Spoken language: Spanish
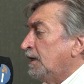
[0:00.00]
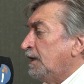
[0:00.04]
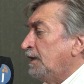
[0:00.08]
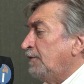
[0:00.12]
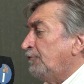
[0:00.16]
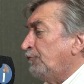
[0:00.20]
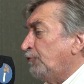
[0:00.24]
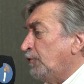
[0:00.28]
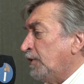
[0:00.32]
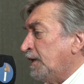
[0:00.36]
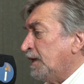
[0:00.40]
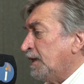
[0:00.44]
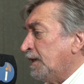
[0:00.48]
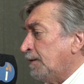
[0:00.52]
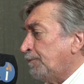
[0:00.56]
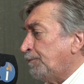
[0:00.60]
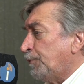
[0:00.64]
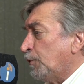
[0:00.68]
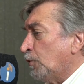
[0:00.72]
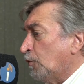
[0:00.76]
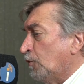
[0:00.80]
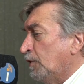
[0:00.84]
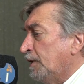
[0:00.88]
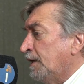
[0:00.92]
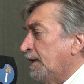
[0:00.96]
Y fuera del
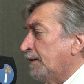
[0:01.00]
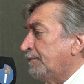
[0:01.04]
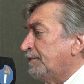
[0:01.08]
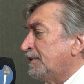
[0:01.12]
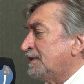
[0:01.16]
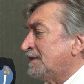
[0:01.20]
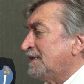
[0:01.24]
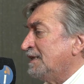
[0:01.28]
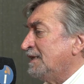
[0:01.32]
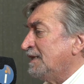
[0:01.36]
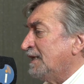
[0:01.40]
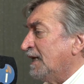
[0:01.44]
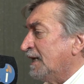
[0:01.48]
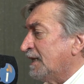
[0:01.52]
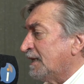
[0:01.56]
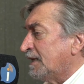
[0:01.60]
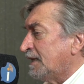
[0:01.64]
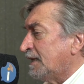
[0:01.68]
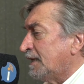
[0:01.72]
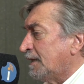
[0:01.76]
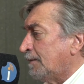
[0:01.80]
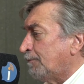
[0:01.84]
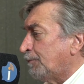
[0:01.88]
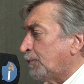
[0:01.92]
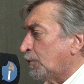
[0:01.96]
PRO, en las
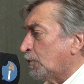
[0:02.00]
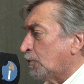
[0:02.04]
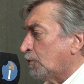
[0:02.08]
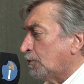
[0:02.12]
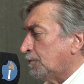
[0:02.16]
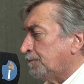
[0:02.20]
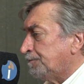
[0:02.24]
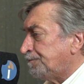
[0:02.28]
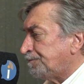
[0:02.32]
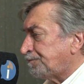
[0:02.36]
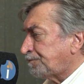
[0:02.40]
vecindades del PRO,